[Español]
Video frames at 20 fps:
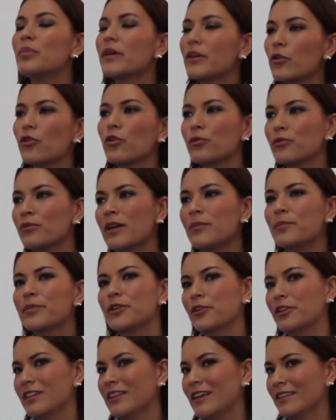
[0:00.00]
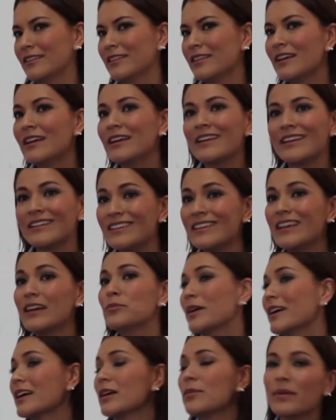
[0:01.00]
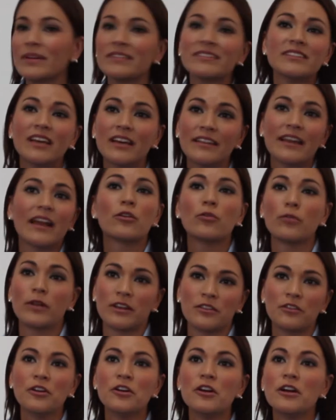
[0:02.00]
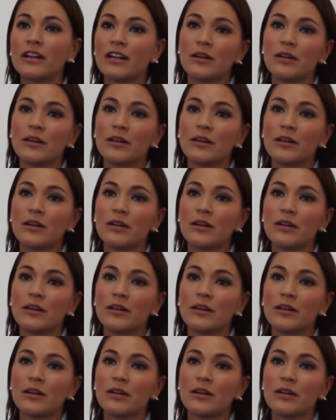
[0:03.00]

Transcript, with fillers: pero con una prioridad que se llama capacidad de acuerdo.